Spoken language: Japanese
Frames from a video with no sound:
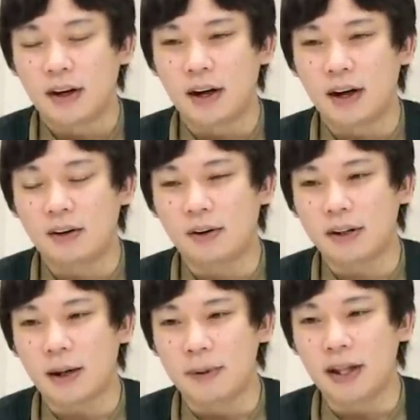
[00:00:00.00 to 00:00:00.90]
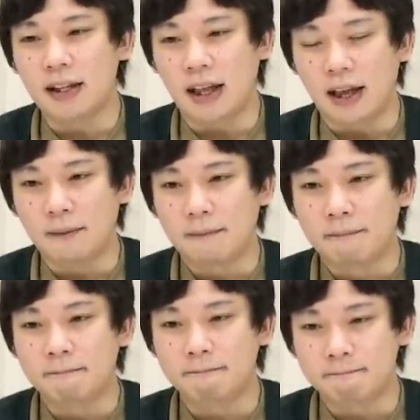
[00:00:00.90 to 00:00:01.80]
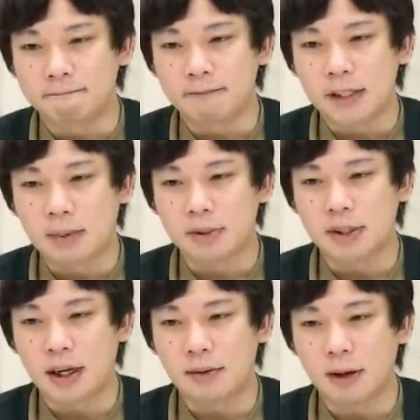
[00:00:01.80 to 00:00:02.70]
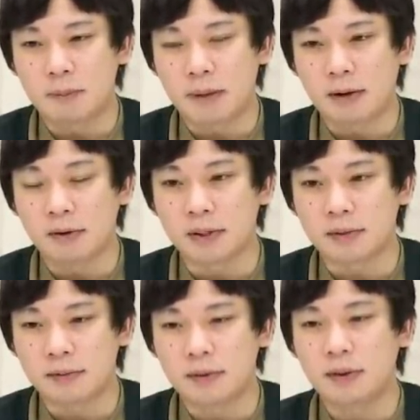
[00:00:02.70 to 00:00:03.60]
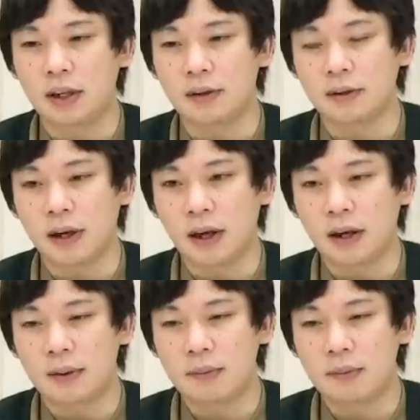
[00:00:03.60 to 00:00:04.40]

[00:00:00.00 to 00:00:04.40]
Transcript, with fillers: ああこれダメだねしかも地雷ワープ魔法陣っていうね、